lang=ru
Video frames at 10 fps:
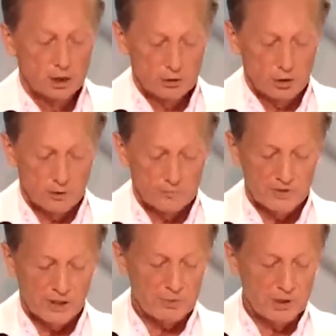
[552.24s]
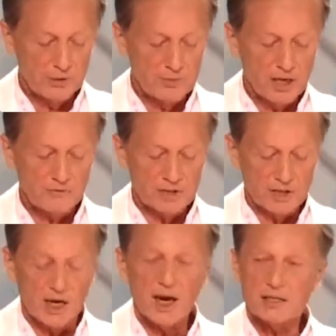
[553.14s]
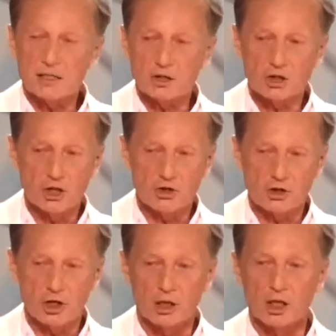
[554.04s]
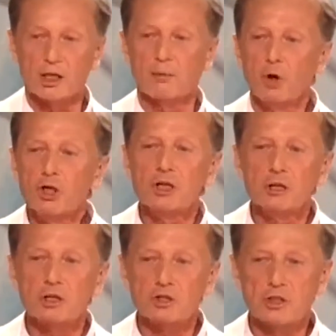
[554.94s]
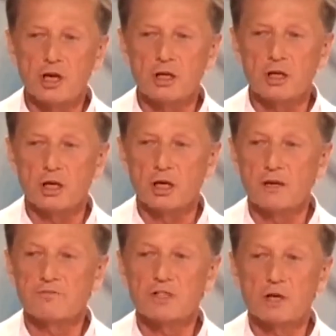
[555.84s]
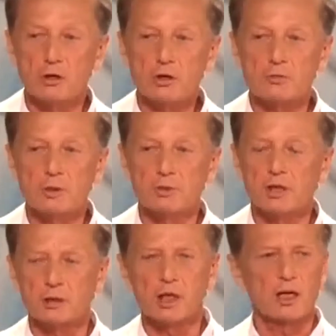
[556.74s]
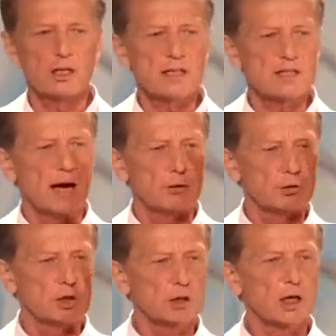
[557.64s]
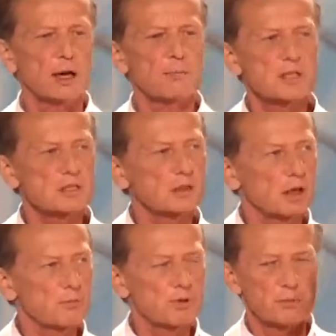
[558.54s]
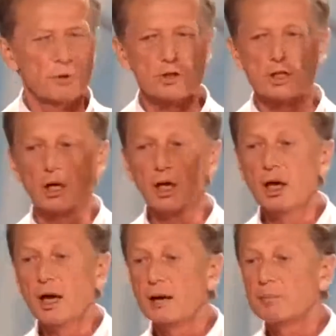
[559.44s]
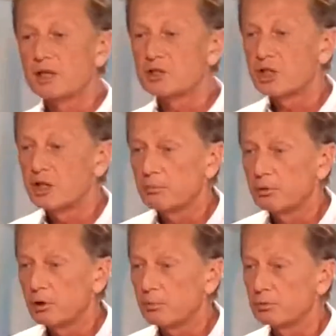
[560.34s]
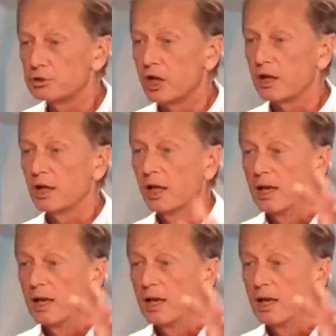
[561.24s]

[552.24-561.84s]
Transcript: Но добила меня в Техасе женщина одна на мой день рождения. Она всерьез мне подарила. Такая натянутая такая мезотерапия мозга, омоложение обоих полушарий.